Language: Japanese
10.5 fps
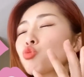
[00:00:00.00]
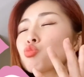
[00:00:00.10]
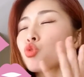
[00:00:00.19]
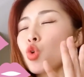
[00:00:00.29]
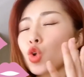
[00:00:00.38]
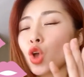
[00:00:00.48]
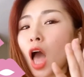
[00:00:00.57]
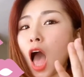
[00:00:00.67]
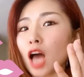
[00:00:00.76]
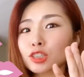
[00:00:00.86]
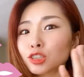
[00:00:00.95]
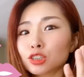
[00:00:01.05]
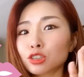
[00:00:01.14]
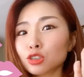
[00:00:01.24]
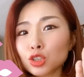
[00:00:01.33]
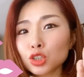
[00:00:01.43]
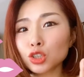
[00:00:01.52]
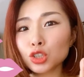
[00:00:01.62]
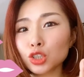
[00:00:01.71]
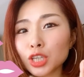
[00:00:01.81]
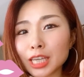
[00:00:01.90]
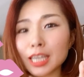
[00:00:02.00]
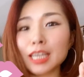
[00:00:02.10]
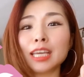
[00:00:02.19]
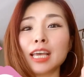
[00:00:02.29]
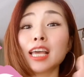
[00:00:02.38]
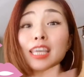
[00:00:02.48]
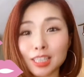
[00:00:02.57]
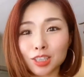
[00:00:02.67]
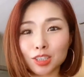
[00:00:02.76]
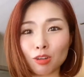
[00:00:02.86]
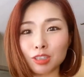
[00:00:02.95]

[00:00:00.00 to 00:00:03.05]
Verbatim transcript: ん熱いキスをし